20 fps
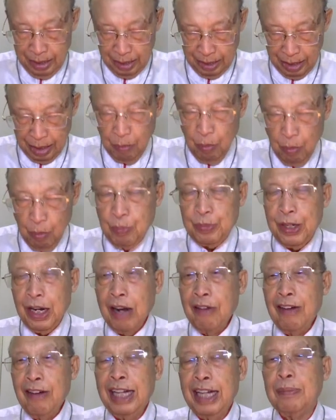ระบบจักร
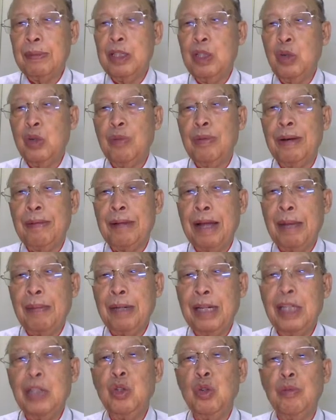วาลนี่มันอยู่แบบใดมันก็
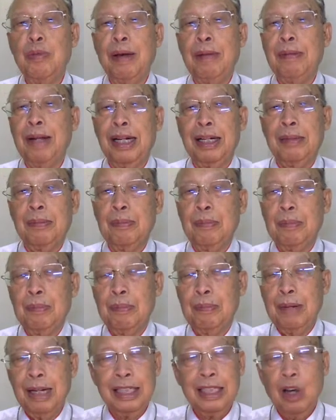อยู่แบบนั้น
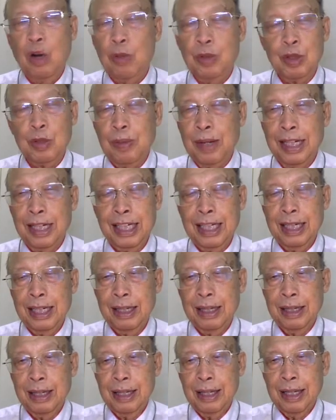มาเท่าปัจจุบันนี้
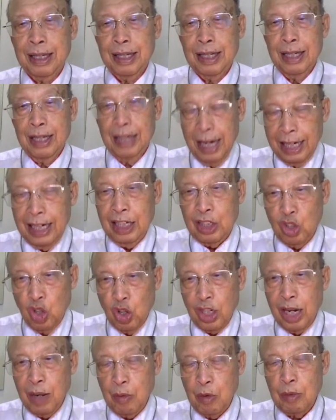อันนั้นถอย
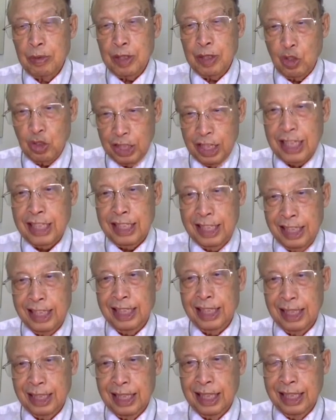คำของพระเจ้าซักซิด
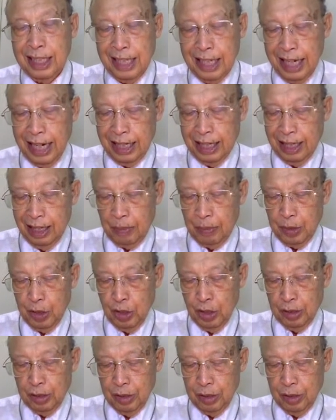ถึงขนาดนั้นเลยพี่น้อง